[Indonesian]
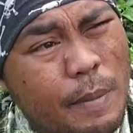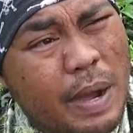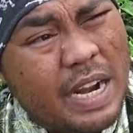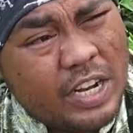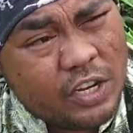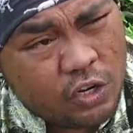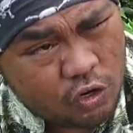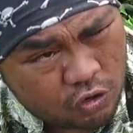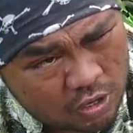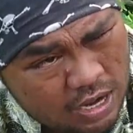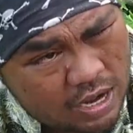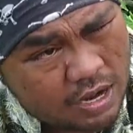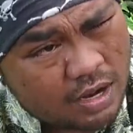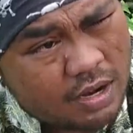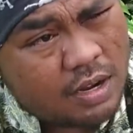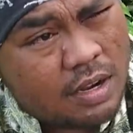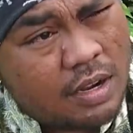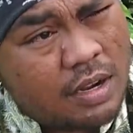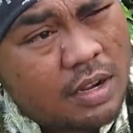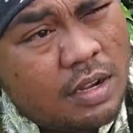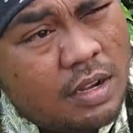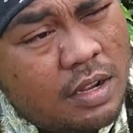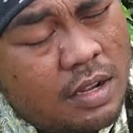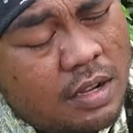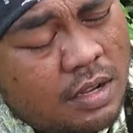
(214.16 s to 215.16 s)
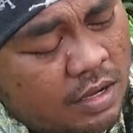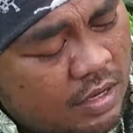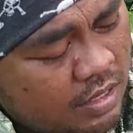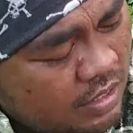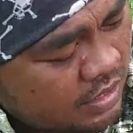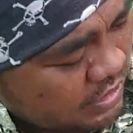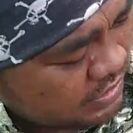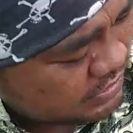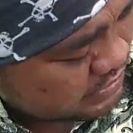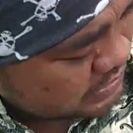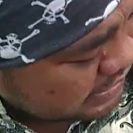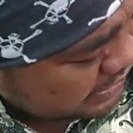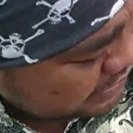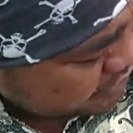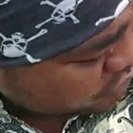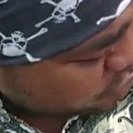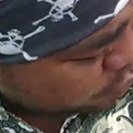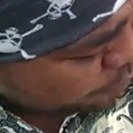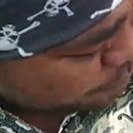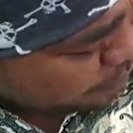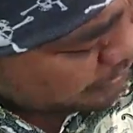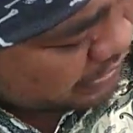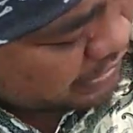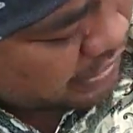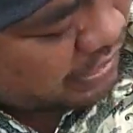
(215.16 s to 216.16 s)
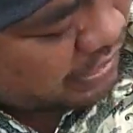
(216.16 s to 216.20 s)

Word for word: mari jodang jangan lupa